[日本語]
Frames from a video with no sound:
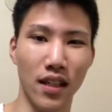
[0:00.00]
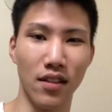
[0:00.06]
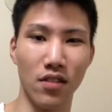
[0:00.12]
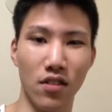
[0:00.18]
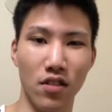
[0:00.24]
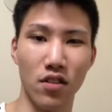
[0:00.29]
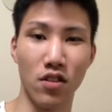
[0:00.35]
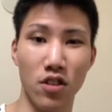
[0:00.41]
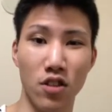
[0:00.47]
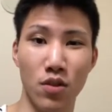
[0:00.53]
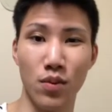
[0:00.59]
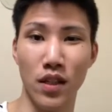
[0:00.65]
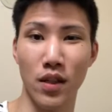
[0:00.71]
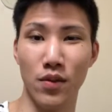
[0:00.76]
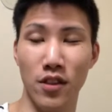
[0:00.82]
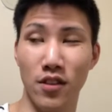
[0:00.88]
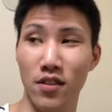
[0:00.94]
口コミで
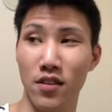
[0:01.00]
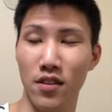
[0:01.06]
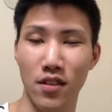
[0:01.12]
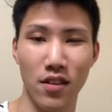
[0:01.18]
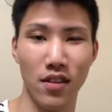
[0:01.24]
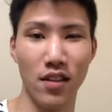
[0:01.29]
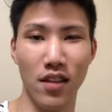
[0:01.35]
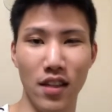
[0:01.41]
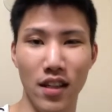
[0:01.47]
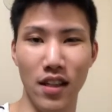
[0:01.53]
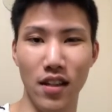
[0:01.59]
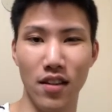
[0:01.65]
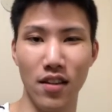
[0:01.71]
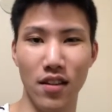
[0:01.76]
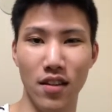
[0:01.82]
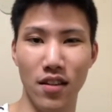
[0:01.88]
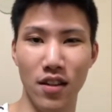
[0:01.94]
も
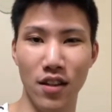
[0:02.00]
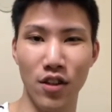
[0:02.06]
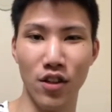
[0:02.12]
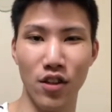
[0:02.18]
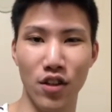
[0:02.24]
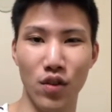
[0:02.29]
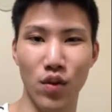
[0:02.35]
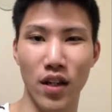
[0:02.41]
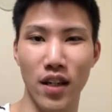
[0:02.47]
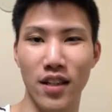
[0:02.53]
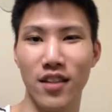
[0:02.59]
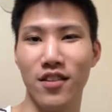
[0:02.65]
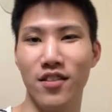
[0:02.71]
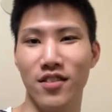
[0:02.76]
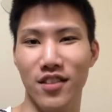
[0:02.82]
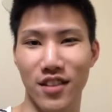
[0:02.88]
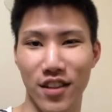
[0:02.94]
いろいろ言われてるんで
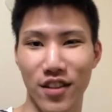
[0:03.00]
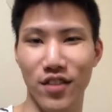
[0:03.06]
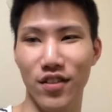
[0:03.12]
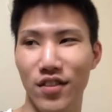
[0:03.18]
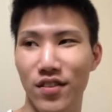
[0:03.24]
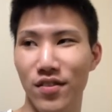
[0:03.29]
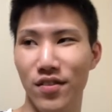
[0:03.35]
すけど、うん、